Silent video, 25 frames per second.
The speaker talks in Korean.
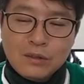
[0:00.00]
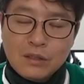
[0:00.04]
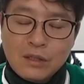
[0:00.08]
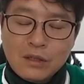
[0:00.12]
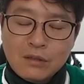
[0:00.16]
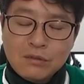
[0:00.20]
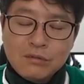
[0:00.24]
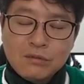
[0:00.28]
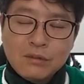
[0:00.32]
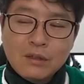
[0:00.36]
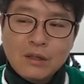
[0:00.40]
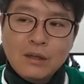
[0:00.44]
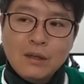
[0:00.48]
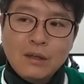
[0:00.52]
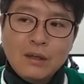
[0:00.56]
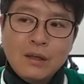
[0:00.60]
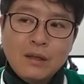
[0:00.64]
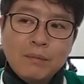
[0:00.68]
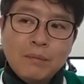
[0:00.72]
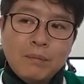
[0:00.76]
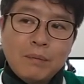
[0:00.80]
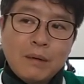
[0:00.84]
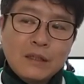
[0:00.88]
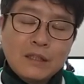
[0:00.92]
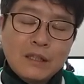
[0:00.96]

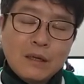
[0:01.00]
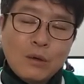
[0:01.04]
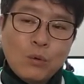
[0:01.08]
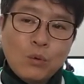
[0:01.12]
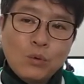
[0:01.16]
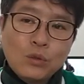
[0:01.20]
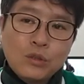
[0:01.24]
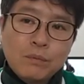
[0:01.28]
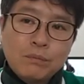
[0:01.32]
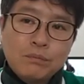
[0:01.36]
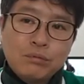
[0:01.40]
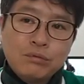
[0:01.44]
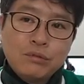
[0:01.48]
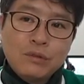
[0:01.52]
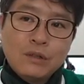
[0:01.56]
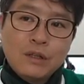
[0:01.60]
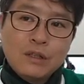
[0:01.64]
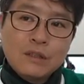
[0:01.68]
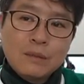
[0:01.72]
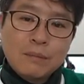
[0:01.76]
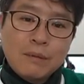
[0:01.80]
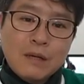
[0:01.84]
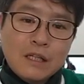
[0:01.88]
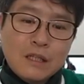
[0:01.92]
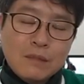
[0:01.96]
체중의
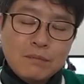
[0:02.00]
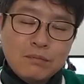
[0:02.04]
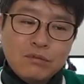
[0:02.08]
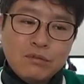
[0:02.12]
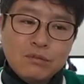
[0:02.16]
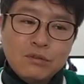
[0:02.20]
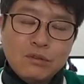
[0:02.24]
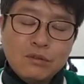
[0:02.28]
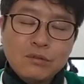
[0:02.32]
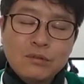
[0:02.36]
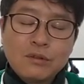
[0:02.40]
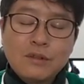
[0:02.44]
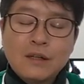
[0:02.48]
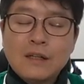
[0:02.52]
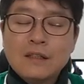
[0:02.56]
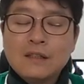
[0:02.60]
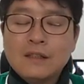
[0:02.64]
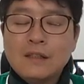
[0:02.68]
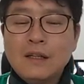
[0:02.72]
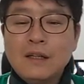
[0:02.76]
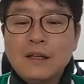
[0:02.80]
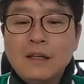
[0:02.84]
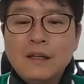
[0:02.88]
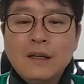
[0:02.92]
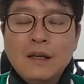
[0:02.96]
50%에서 80%
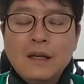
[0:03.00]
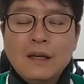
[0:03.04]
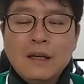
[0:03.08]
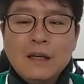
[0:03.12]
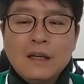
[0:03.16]
정도까지.